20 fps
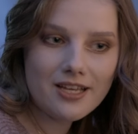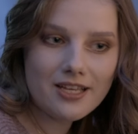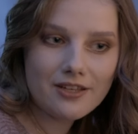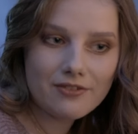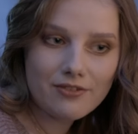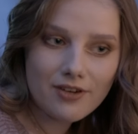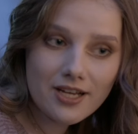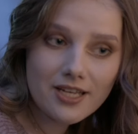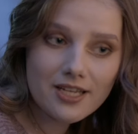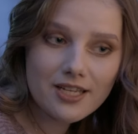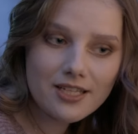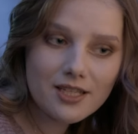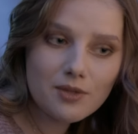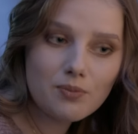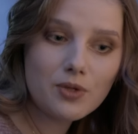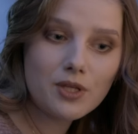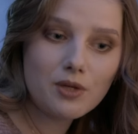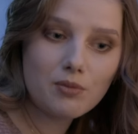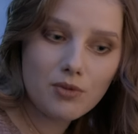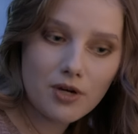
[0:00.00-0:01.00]
И Варя это
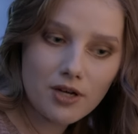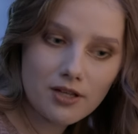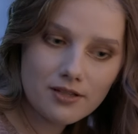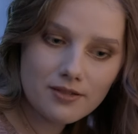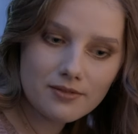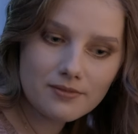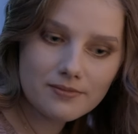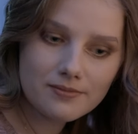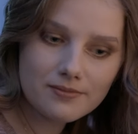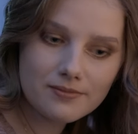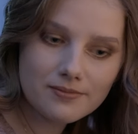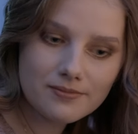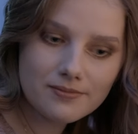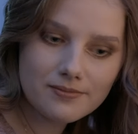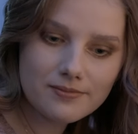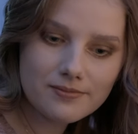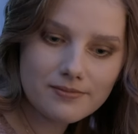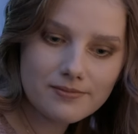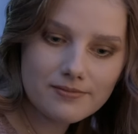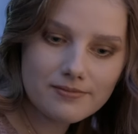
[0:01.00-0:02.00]
понимала.
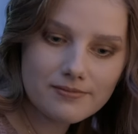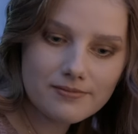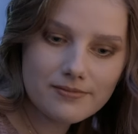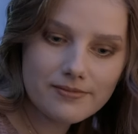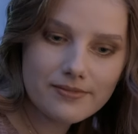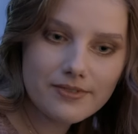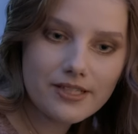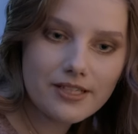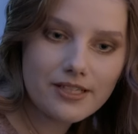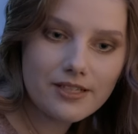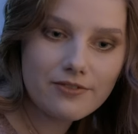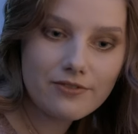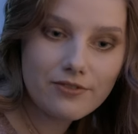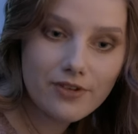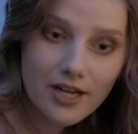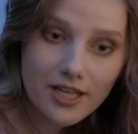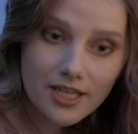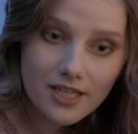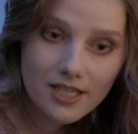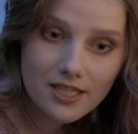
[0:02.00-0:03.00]

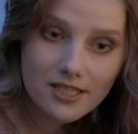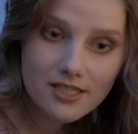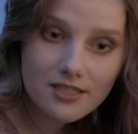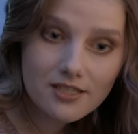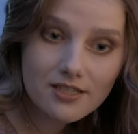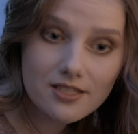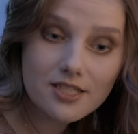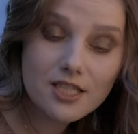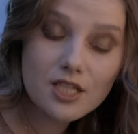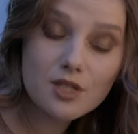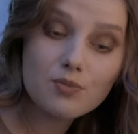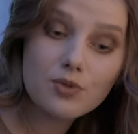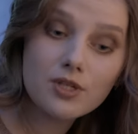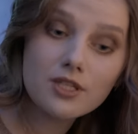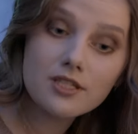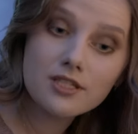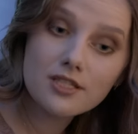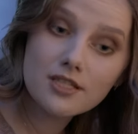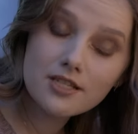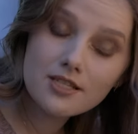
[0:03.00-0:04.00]
Варя хотела стать
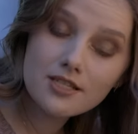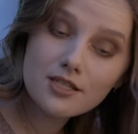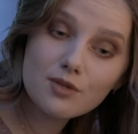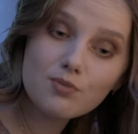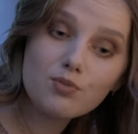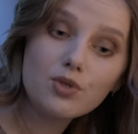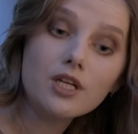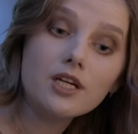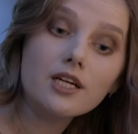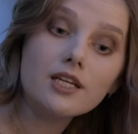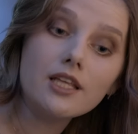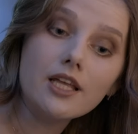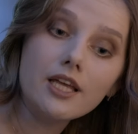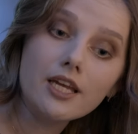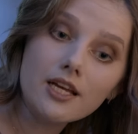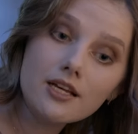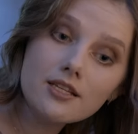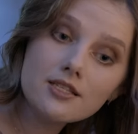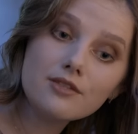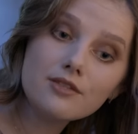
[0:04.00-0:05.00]
принцессой благодаря